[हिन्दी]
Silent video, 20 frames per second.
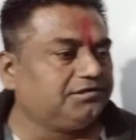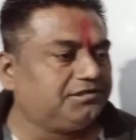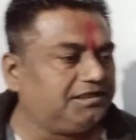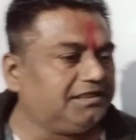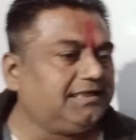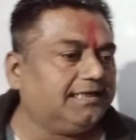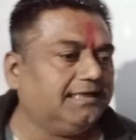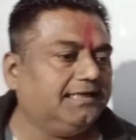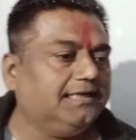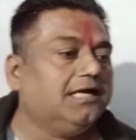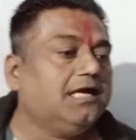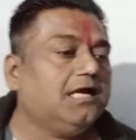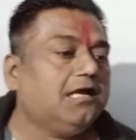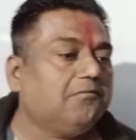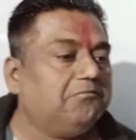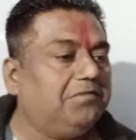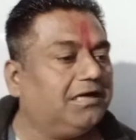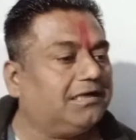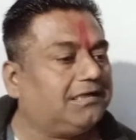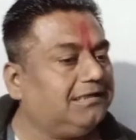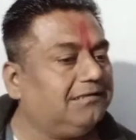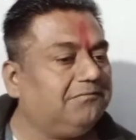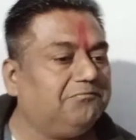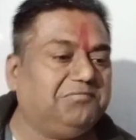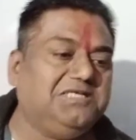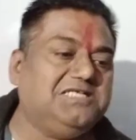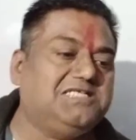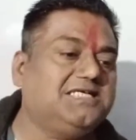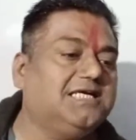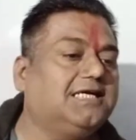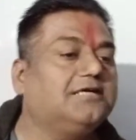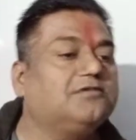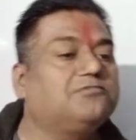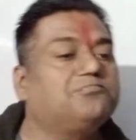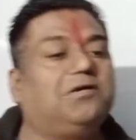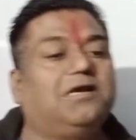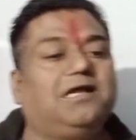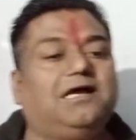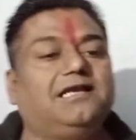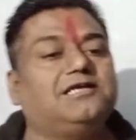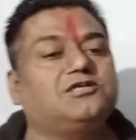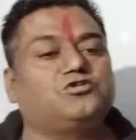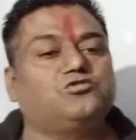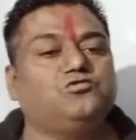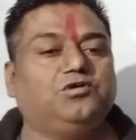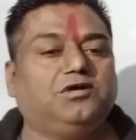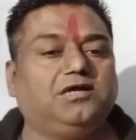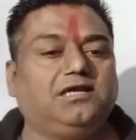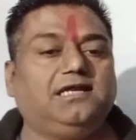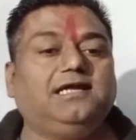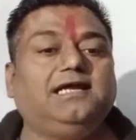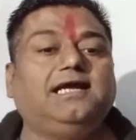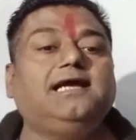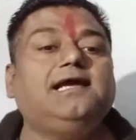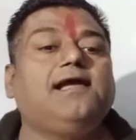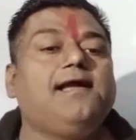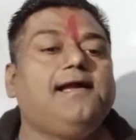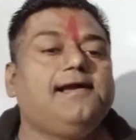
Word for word: ठीक है बाकी हम पीछे का पढ़ाना शुरू करेंगे